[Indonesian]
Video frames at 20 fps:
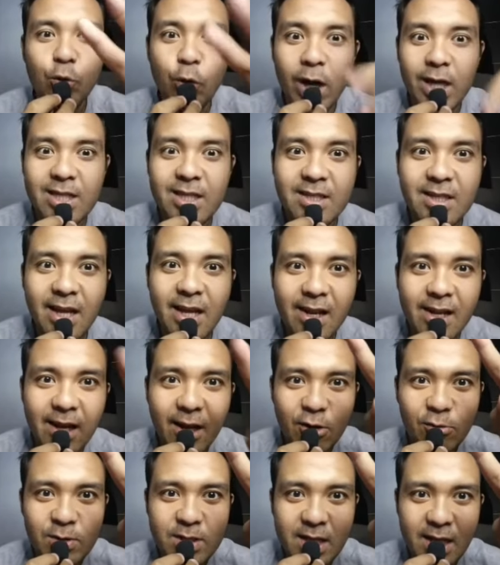2 SSR
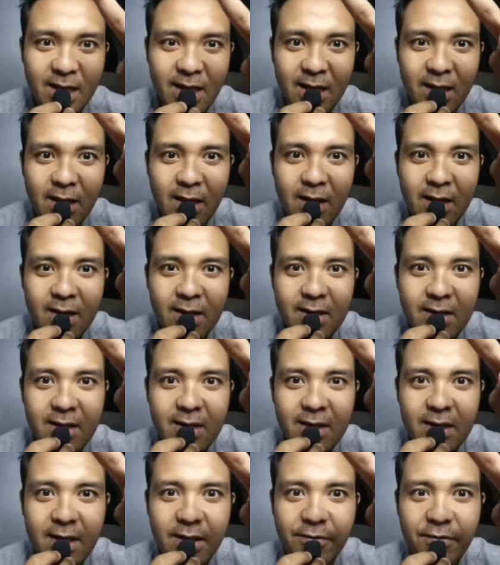yang lu bisa lihat
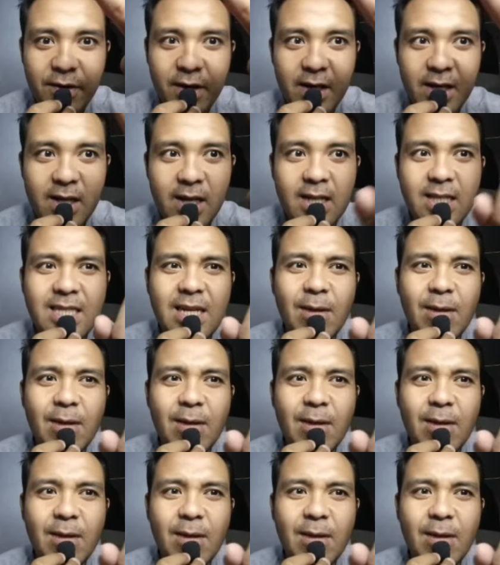ini free dia ini